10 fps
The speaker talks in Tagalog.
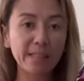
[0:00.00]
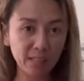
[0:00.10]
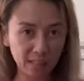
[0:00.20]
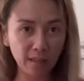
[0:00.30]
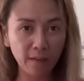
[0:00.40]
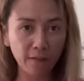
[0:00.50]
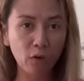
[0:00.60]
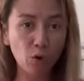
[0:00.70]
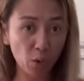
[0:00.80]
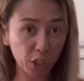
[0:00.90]
ask
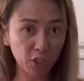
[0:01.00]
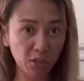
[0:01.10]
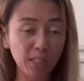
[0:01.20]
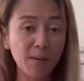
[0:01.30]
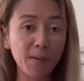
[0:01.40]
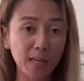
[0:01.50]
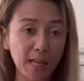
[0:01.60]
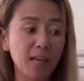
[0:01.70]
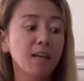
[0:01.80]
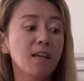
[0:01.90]
for water sa
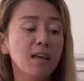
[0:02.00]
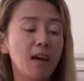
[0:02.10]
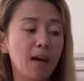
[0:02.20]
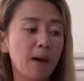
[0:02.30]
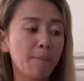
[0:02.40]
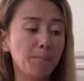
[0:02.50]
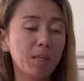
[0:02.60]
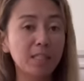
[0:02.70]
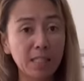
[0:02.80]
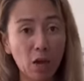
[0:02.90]
mga
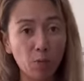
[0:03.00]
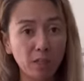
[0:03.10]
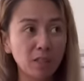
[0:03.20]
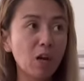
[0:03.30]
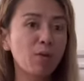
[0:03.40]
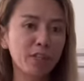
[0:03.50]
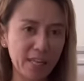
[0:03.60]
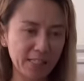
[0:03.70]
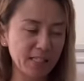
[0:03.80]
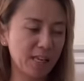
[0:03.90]
um,
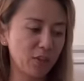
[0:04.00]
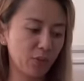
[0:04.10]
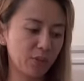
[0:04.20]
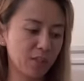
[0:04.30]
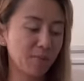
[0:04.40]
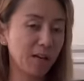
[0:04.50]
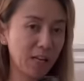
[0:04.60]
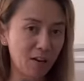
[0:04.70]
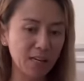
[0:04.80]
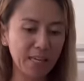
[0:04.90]
stewardess, ayun, sa
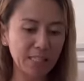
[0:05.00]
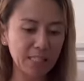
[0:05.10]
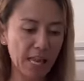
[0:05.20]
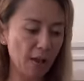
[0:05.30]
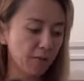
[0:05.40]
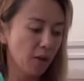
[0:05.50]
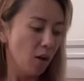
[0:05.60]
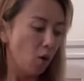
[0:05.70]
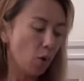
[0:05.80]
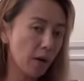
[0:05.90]
mga airline staff,
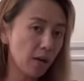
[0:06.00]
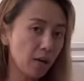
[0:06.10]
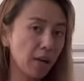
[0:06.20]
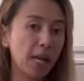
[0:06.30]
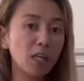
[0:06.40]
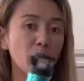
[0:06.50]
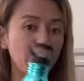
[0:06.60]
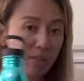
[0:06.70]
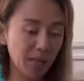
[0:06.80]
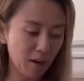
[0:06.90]
or
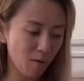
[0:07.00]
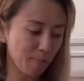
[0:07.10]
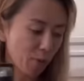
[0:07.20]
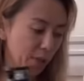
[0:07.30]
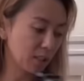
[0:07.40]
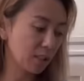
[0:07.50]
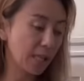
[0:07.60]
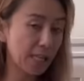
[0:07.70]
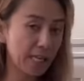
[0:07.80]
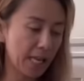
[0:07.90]
anywhere sa airport,
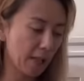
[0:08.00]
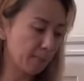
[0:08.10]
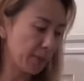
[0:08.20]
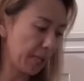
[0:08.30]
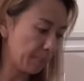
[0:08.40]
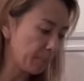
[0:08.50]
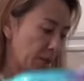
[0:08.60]
they can help him.